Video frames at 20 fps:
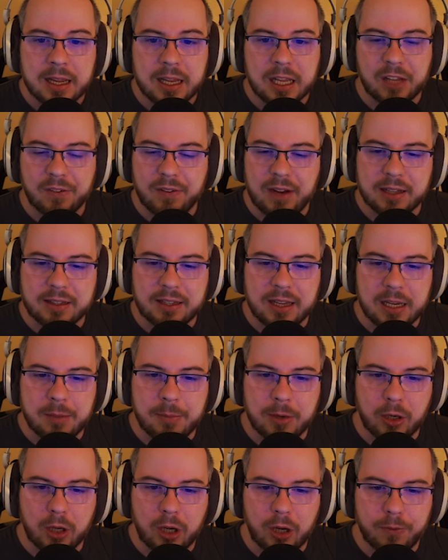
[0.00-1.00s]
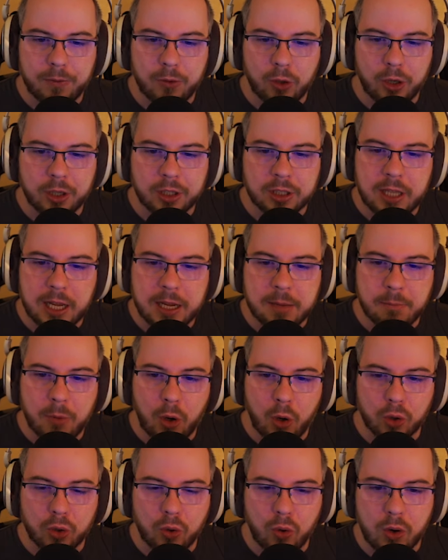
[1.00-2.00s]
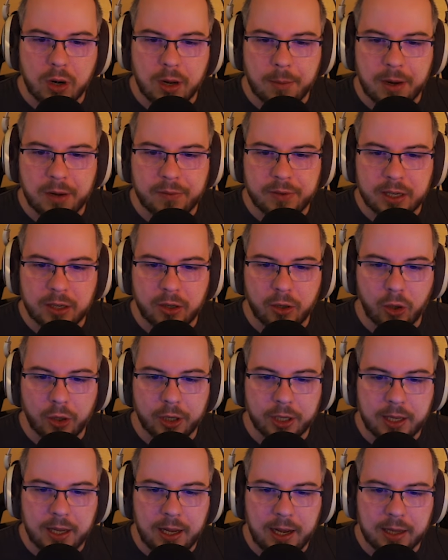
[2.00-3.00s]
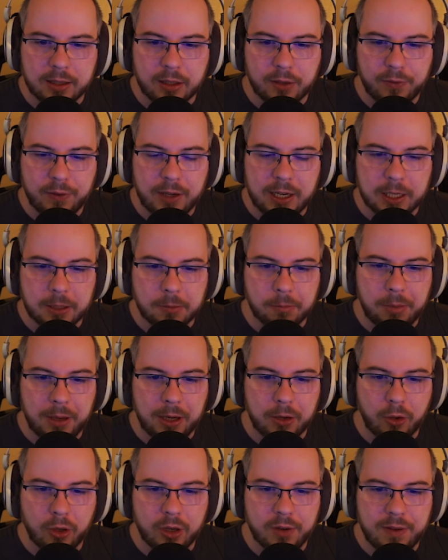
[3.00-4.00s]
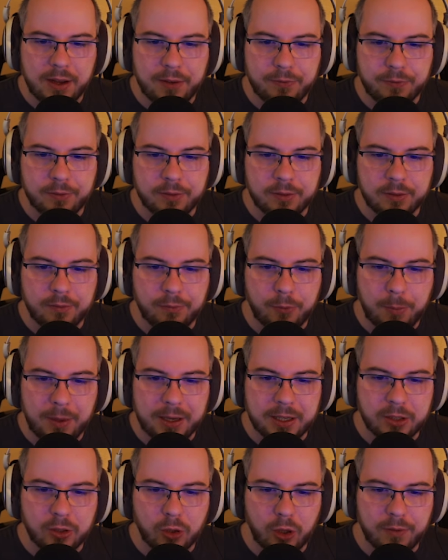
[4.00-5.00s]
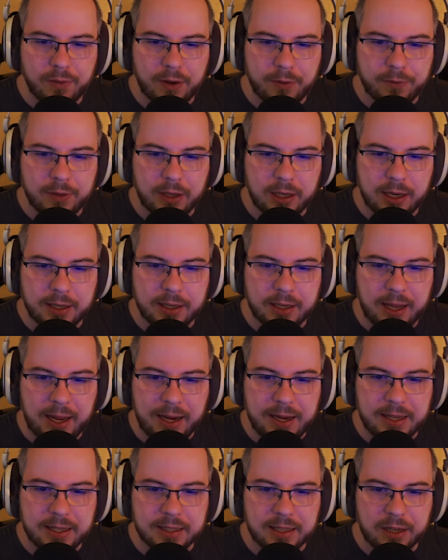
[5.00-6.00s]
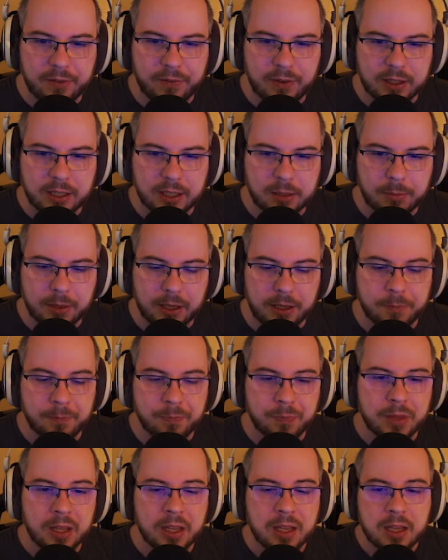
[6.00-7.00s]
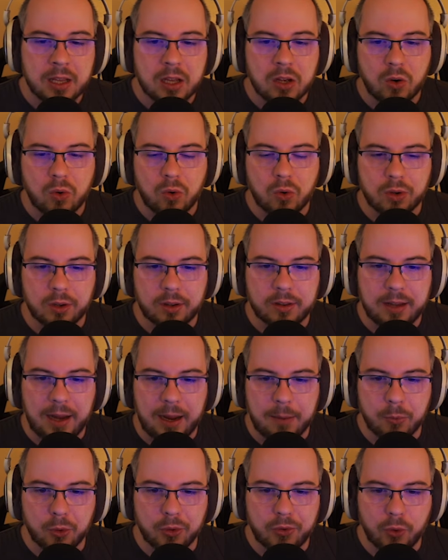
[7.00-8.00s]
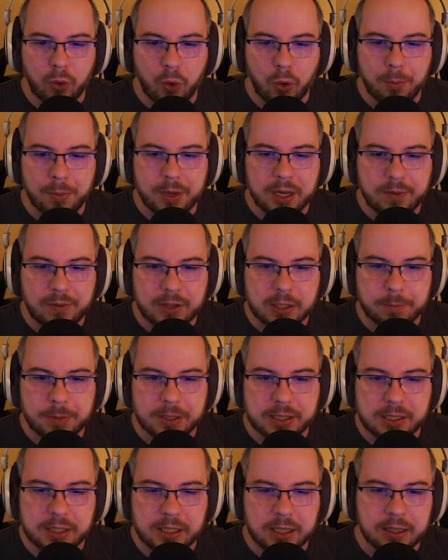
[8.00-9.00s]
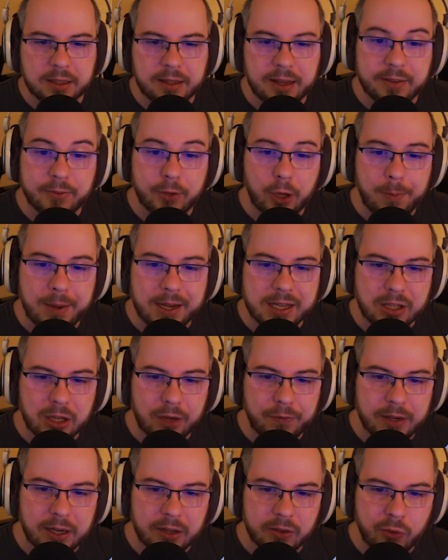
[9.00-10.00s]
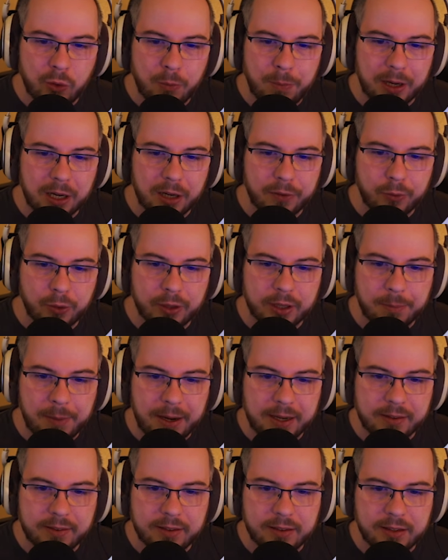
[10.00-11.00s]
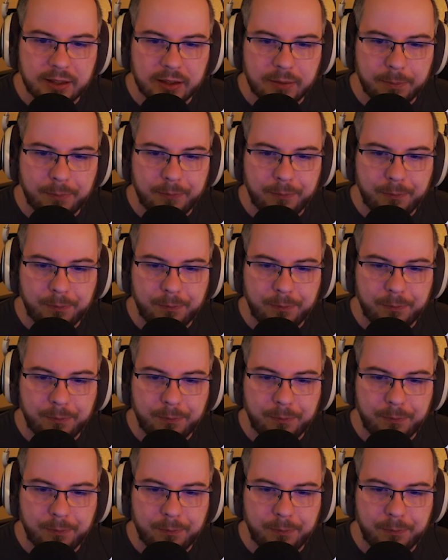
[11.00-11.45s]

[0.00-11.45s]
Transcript: Ich warte ja immer noch auf einen neuen Game Mode oder mal wieder eine neue Karte. Vielleicht ein paar neue Waffen. Wobei die neuen Waffen alleine reichen einfach nicht mehr. Und da muss unbedingt was passieren. Der Sommer ist doch wieder super dafür. Ich meine, es sind jetzt...